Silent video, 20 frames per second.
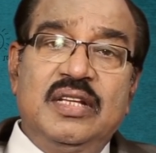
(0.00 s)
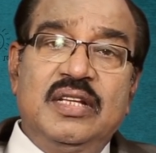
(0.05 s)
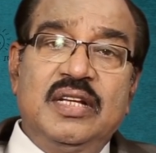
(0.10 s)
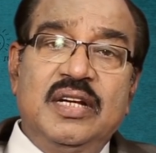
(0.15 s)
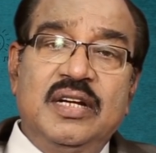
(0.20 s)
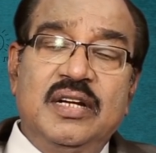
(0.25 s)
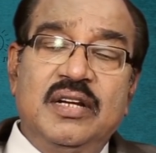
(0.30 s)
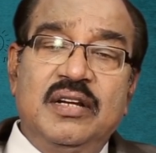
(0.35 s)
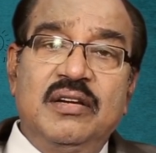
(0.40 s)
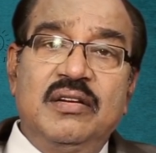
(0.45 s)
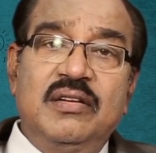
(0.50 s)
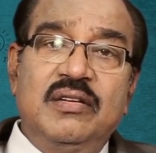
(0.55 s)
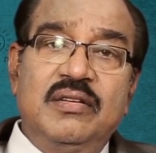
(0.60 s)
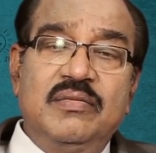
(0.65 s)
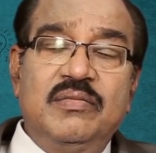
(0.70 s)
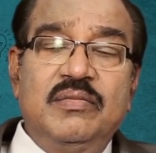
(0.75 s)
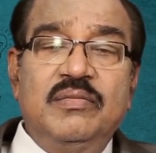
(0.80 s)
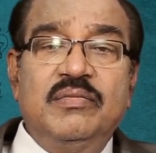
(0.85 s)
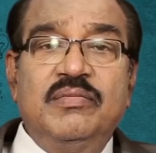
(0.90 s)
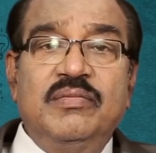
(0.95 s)
చేయడంలో
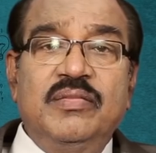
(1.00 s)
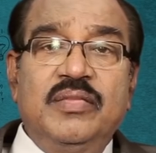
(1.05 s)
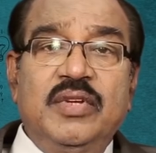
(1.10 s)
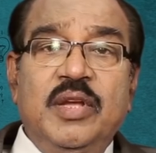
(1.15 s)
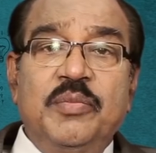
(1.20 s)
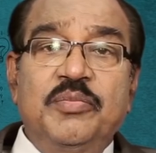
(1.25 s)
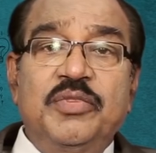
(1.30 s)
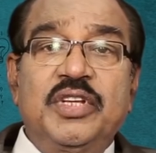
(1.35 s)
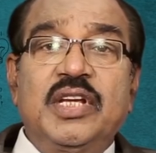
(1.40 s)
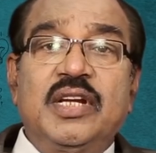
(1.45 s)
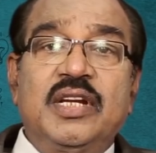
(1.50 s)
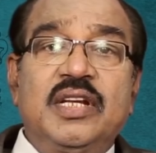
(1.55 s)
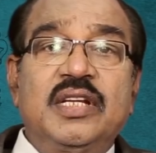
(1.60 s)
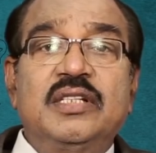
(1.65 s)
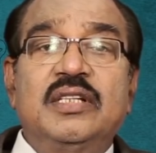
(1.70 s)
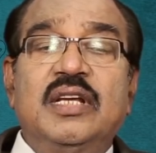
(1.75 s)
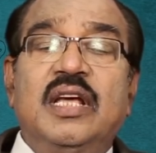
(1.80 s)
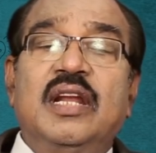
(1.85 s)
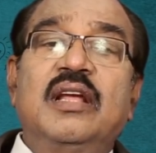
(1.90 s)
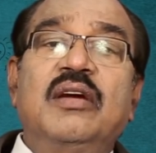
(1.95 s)
ఎంజీఆర్కి
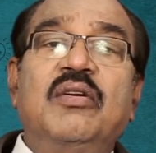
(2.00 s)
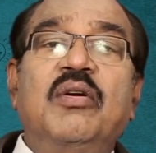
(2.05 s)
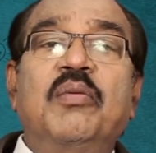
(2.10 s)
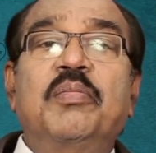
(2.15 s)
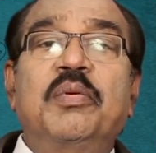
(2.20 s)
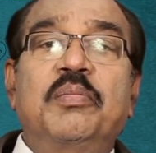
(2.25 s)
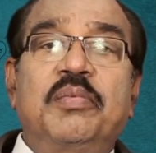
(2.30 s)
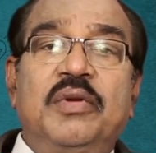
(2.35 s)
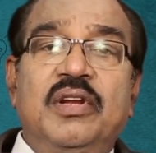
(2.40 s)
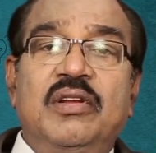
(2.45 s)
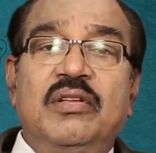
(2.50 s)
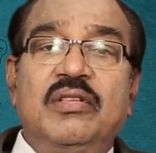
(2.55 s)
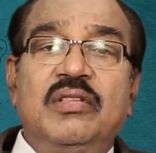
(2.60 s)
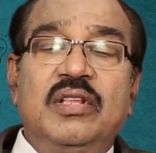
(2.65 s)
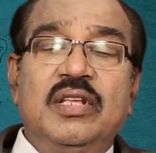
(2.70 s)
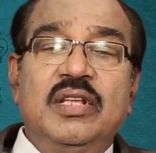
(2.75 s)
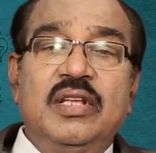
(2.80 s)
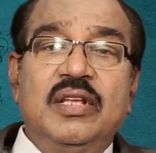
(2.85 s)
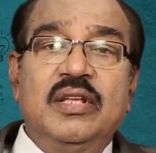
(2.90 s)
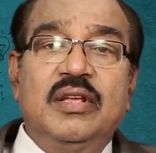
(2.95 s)
చాలా గొప్ప పేరు
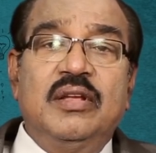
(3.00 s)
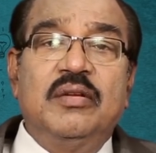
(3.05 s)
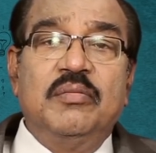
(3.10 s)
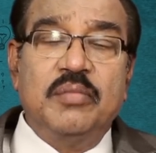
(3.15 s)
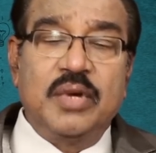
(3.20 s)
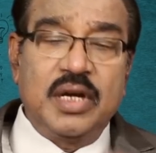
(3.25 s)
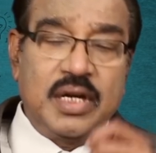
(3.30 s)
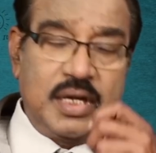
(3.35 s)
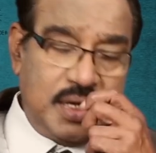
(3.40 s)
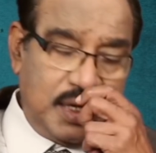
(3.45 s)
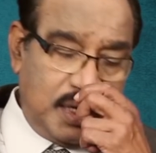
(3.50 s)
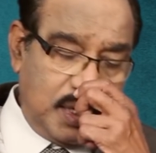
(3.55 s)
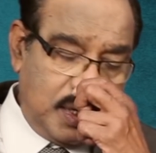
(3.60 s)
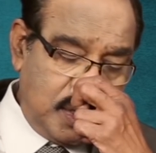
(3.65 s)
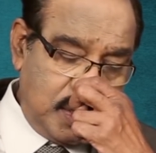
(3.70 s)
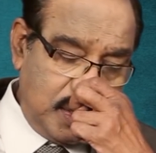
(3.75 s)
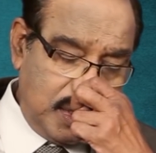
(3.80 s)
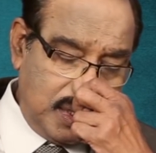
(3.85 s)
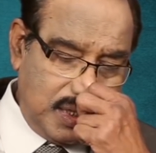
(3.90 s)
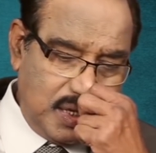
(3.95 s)
ఉంది బట్
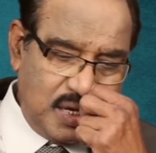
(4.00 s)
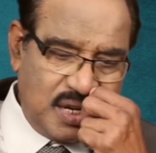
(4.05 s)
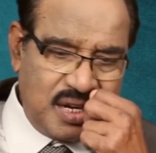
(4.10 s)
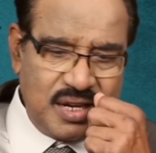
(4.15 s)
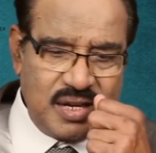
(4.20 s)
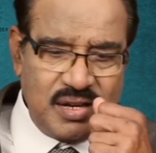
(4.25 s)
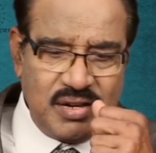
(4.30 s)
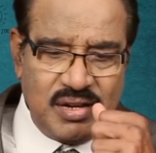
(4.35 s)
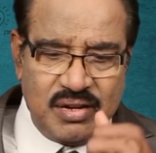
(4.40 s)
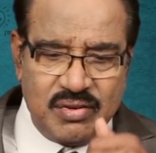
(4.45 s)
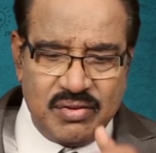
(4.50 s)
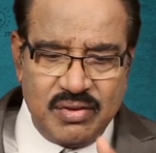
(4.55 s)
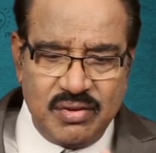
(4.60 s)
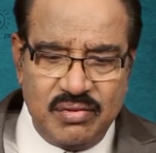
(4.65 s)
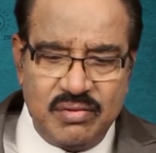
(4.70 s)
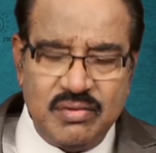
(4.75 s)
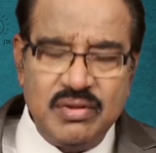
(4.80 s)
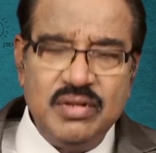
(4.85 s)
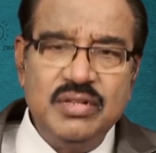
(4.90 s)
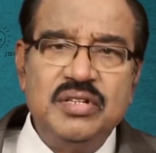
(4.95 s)
ఈయన ఇంకా
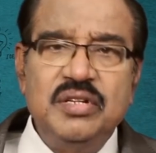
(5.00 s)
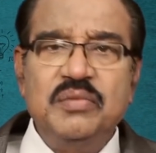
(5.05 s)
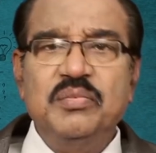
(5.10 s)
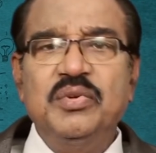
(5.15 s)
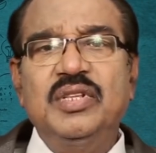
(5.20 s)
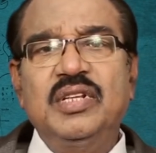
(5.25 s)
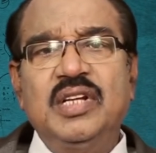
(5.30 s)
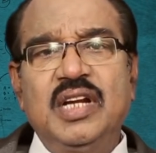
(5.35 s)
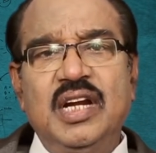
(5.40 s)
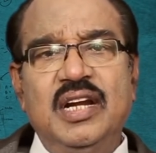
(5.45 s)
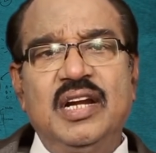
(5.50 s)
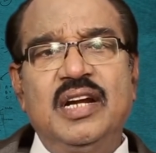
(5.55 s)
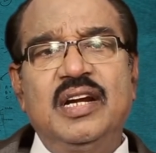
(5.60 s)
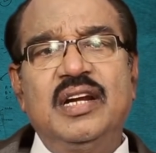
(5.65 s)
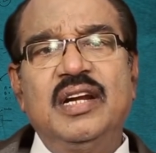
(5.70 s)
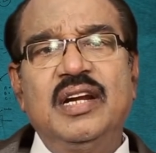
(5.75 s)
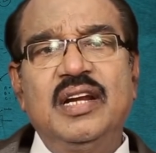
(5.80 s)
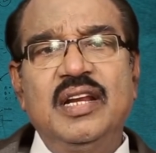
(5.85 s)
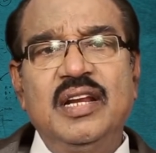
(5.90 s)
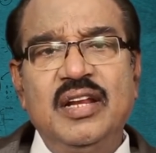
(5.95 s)
ఇంకొంచెం ముందుకు
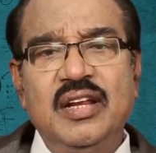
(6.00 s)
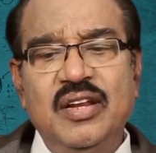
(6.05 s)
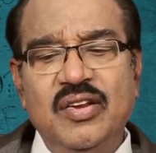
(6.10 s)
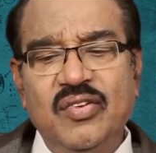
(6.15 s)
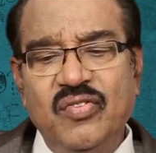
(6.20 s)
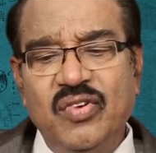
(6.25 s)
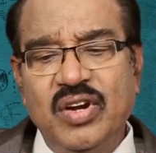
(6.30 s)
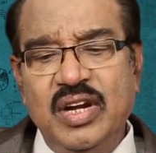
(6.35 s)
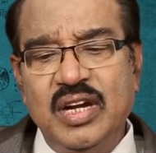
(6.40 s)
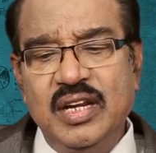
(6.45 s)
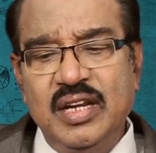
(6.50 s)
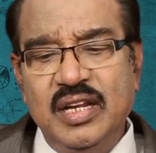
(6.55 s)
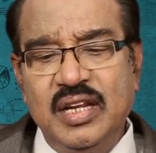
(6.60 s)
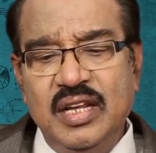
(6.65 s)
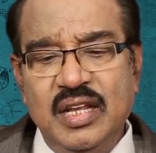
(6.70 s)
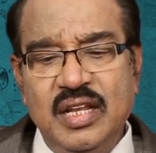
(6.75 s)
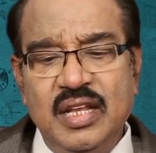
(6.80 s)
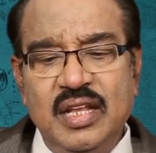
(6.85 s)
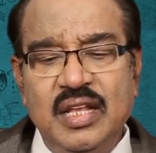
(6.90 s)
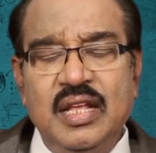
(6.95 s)
వెళ్ళాడండి వెళ్ళి
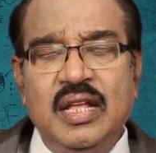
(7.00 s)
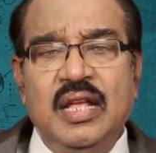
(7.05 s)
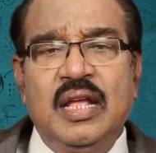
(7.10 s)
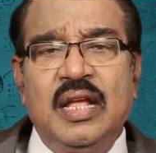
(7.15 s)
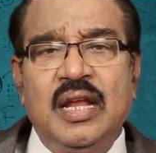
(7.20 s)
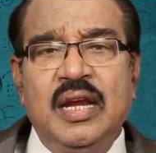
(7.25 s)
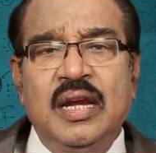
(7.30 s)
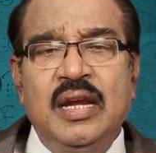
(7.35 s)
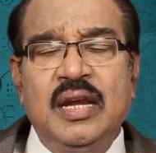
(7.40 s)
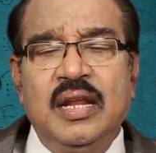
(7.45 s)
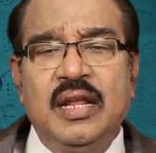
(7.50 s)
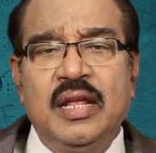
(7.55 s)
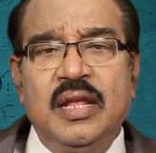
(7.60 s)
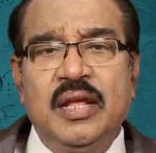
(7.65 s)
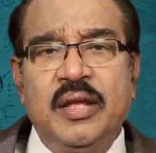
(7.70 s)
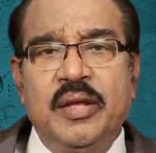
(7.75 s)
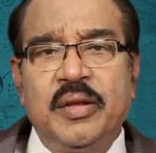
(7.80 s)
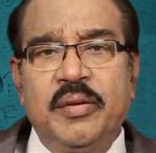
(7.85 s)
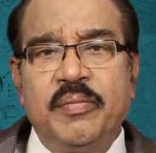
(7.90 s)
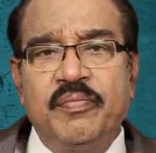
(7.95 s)
అండ్
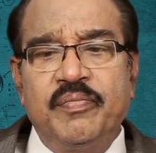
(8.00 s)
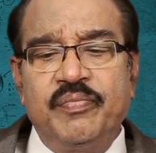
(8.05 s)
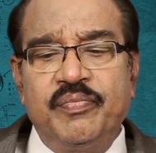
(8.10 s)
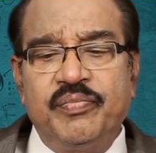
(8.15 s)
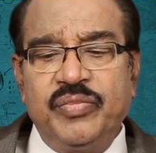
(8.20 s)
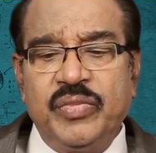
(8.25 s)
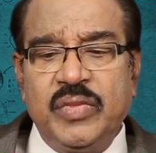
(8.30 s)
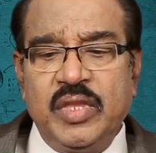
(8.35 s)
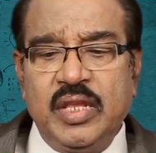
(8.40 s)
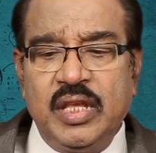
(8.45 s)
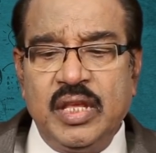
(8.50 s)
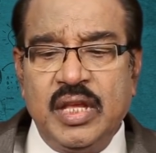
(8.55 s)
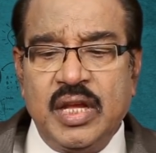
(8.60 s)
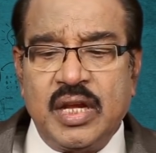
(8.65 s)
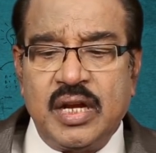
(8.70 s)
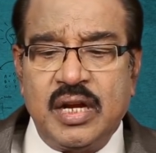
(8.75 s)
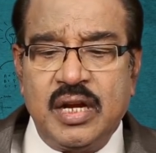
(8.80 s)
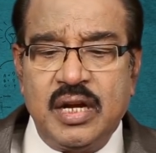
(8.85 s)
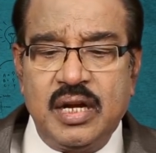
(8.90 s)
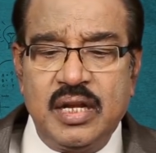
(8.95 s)

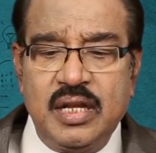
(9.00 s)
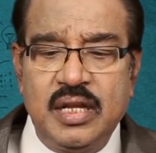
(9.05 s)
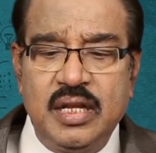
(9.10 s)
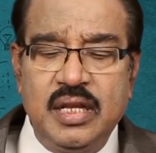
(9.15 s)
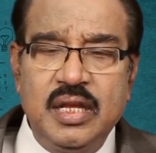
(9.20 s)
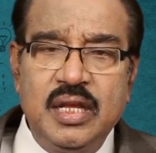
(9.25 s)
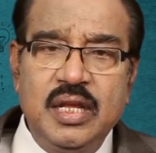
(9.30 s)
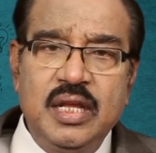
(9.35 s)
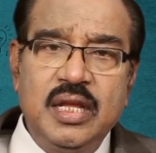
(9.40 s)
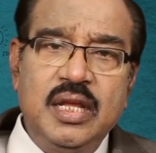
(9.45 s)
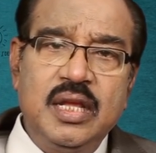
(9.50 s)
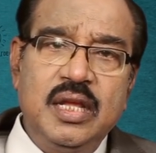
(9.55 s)
ఎక్కడ ఏ